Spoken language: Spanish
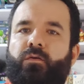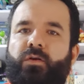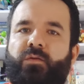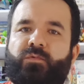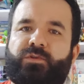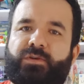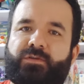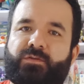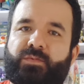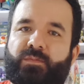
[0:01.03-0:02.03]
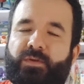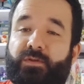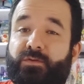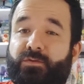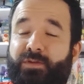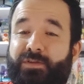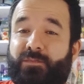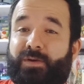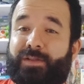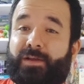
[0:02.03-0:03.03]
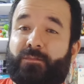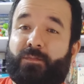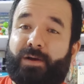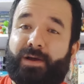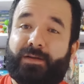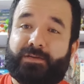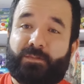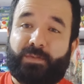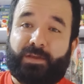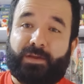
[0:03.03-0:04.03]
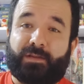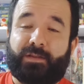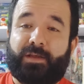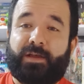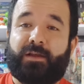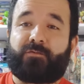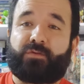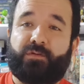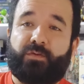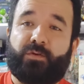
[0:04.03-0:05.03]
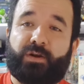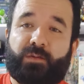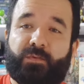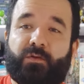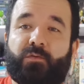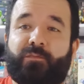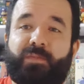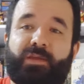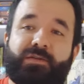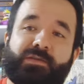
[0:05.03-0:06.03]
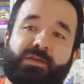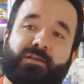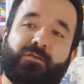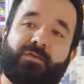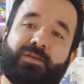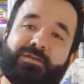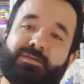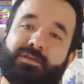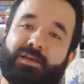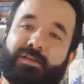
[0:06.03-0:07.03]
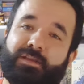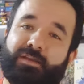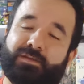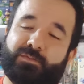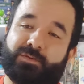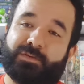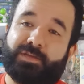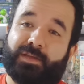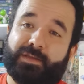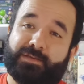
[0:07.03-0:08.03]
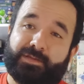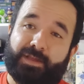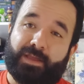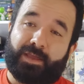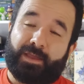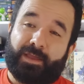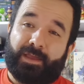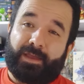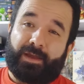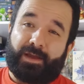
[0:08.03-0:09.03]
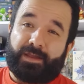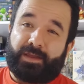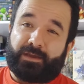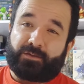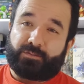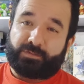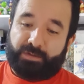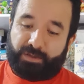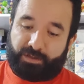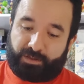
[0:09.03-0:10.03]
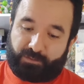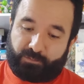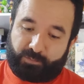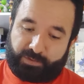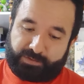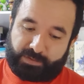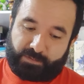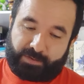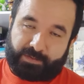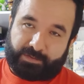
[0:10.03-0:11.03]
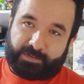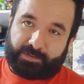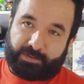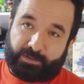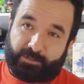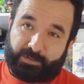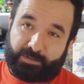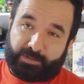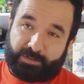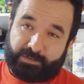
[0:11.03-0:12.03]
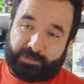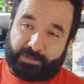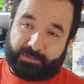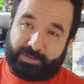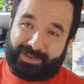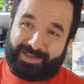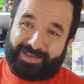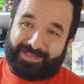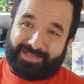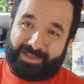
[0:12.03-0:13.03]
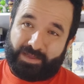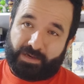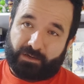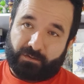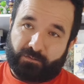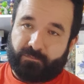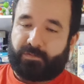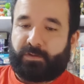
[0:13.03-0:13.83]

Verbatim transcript: Hola muchachos, bienvenidos una semana más a mi canal. Review el capítulo 1117 después de este hiatus de una semana que realmente se hace eterno.